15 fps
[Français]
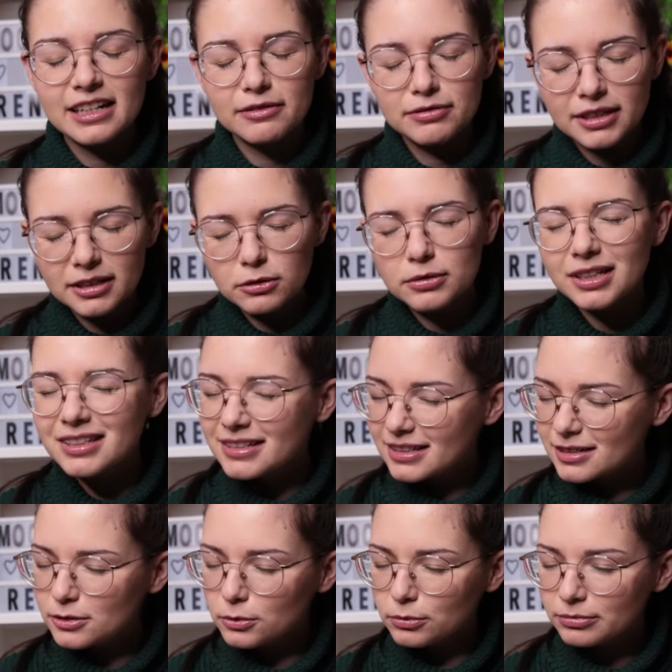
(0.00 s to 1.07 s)
j'avais une
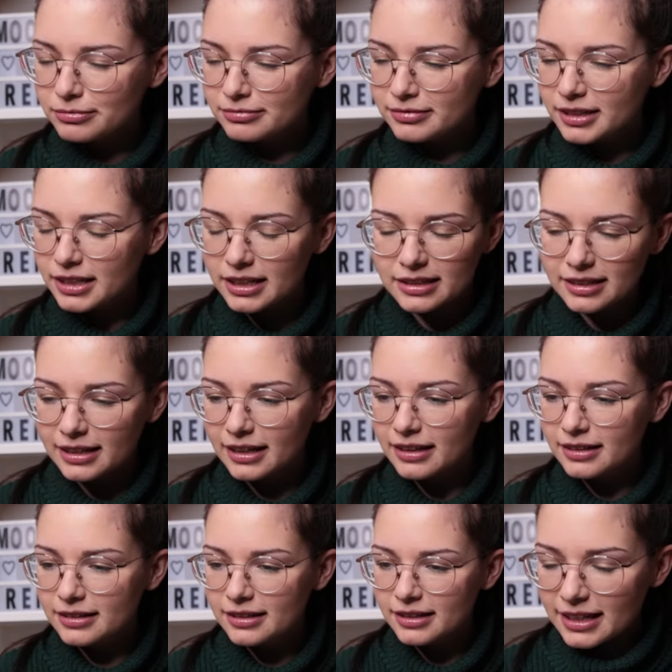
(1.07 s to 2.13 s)
addiction qui
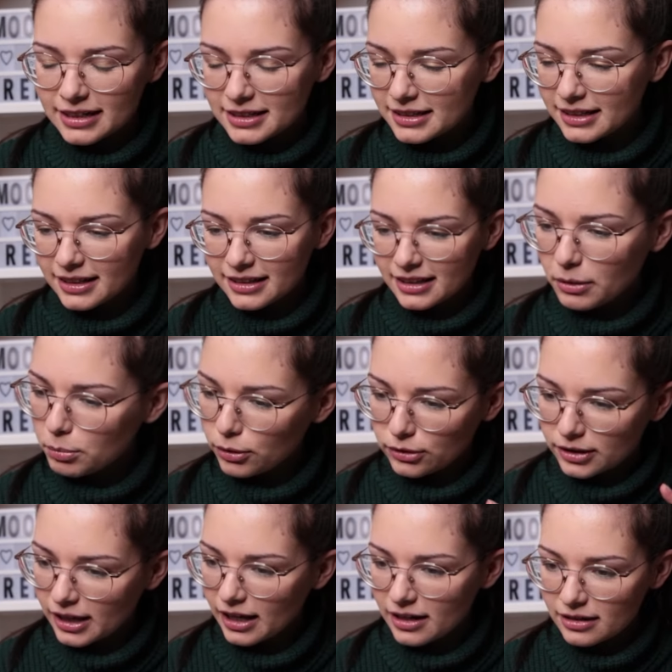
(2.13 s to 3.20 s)
était d'acheter
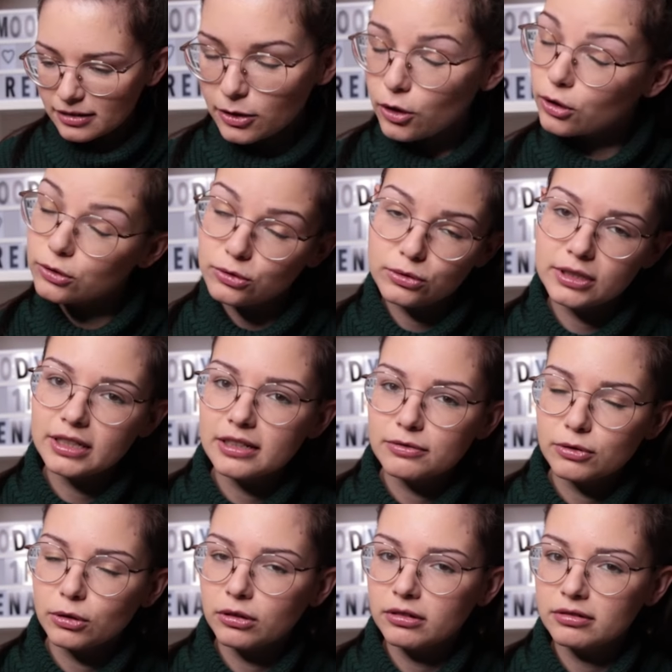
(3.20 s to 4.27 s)
n'importe quelle coque de
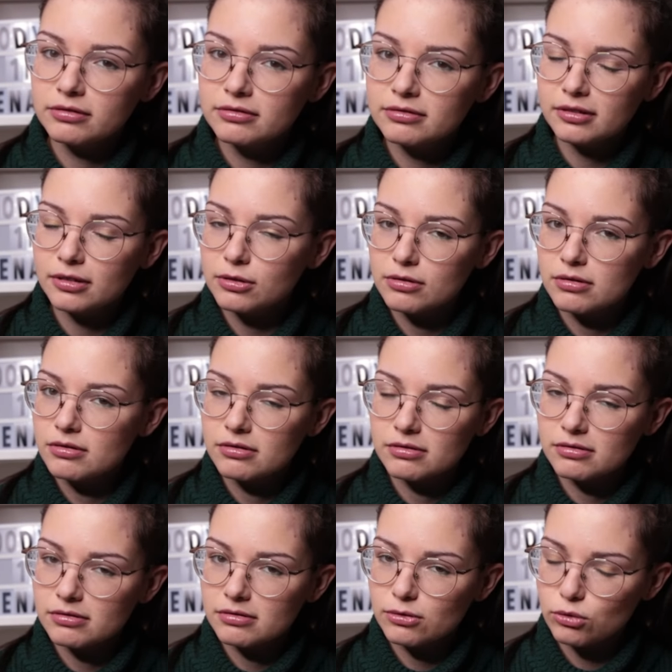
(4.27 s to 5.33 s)
téléphone
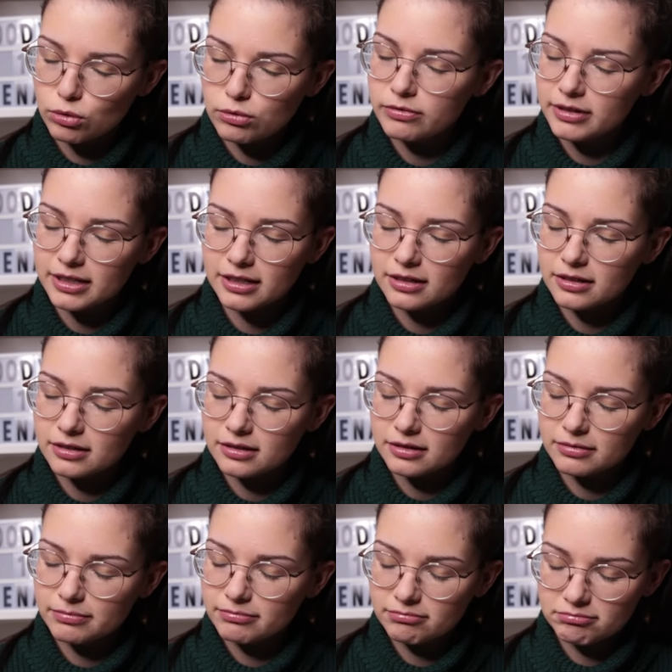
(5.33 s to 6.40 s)
que je trouvais
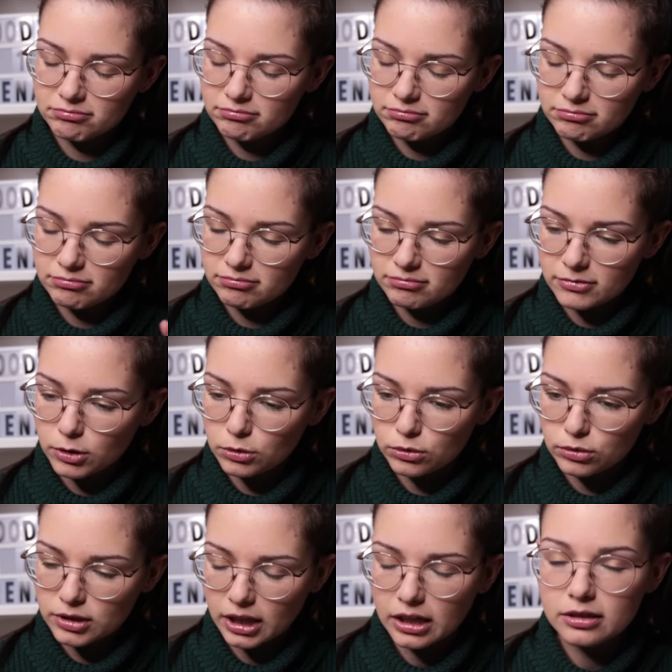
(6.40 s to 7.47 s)

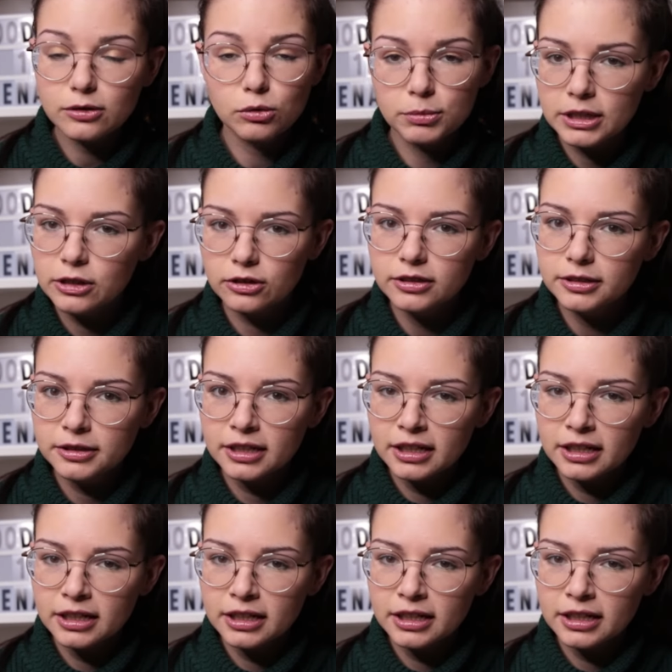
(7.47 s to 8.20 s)
ne serait-ce que mignonne.